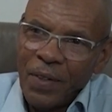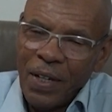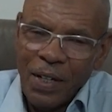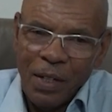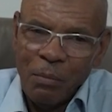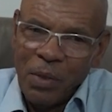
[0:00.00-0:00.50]

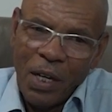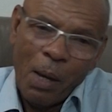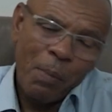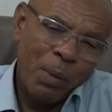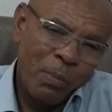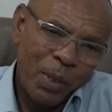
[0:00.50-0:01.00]
عالمي
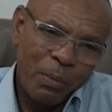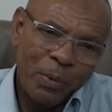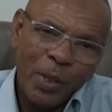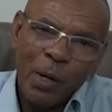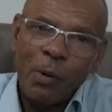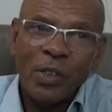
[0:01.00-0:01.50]
قبل ما
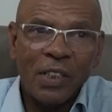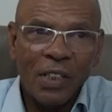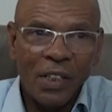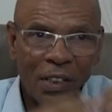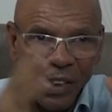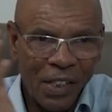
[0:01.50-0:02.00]
نبداو
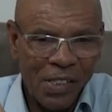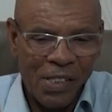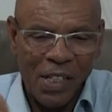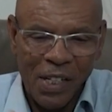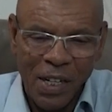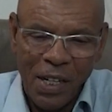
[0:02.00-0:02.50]
حتى
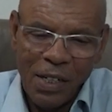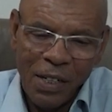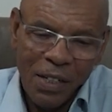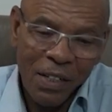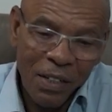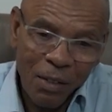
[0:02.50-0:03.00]
درسنا كاع
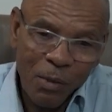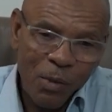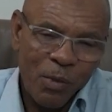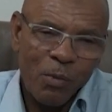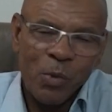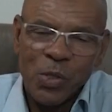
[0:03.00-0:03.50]

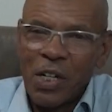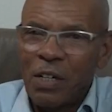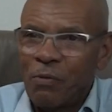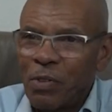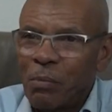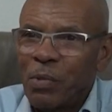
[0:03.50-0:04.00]
واش
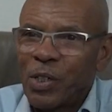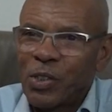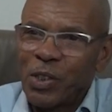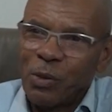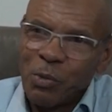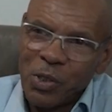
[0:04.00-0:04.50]
كاين في
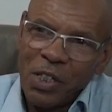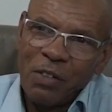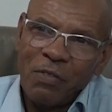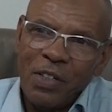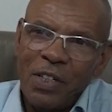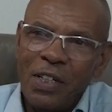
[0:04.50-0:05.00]
المارشي واش
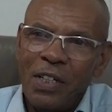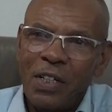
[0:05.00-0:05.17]
كاين في